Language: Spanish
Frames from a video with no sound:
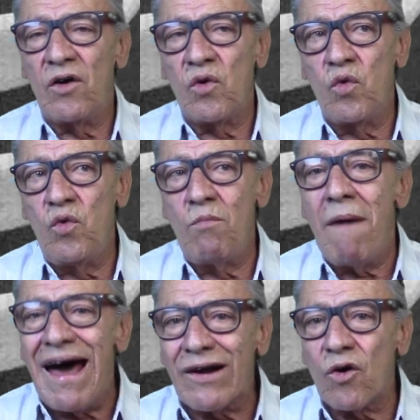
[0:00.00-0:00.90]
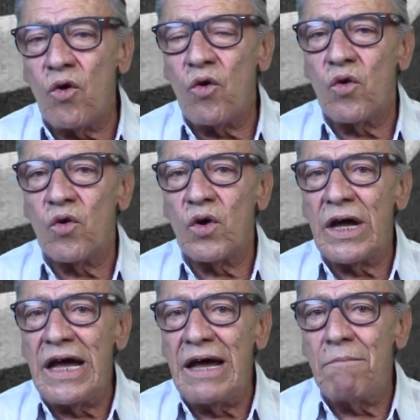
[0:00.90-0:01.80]
un marro
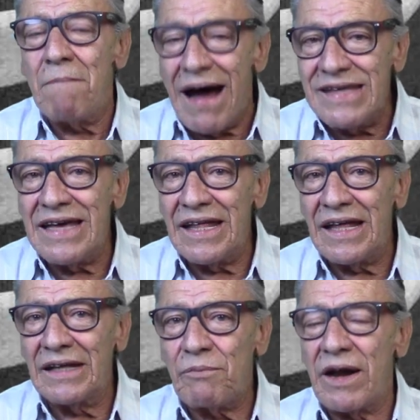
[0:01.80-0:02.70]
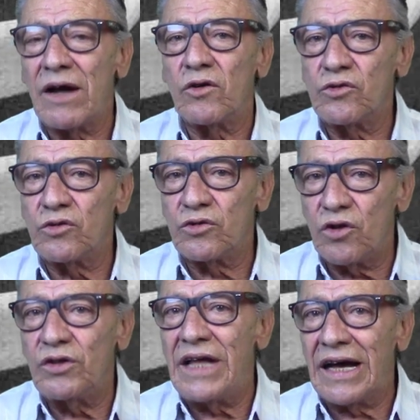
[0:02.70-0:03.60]
eh, malla para
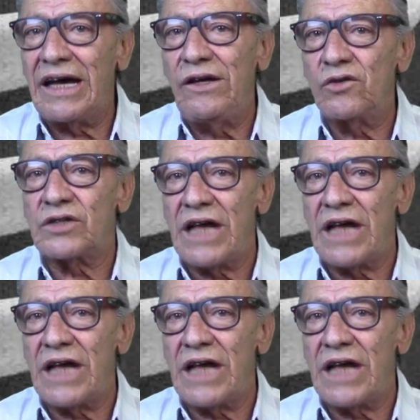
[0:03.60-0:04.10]
construcción de aquellos